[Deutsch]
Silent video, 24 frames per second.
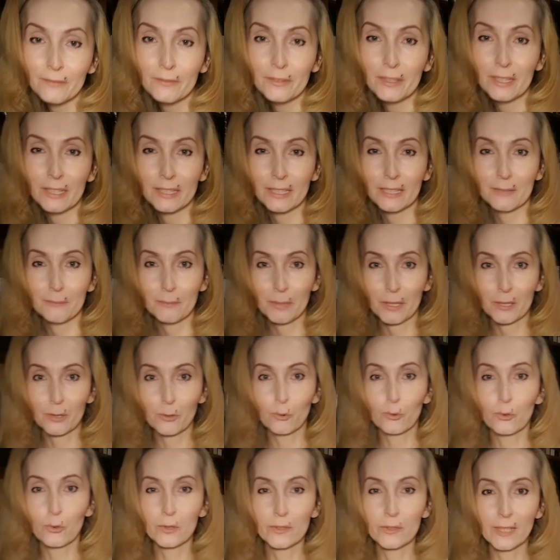wie er den
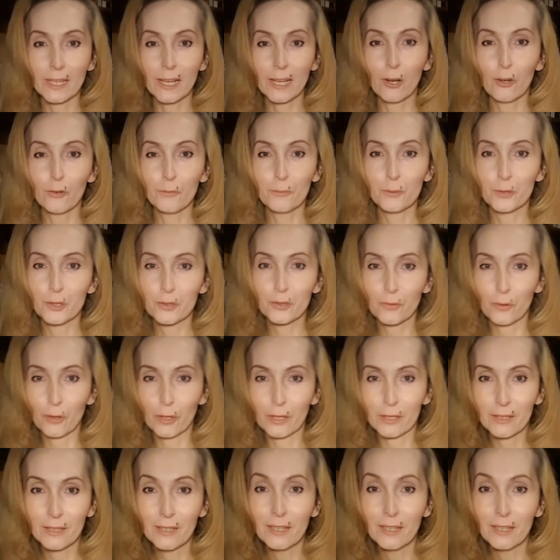Patronus heraufbeschwört.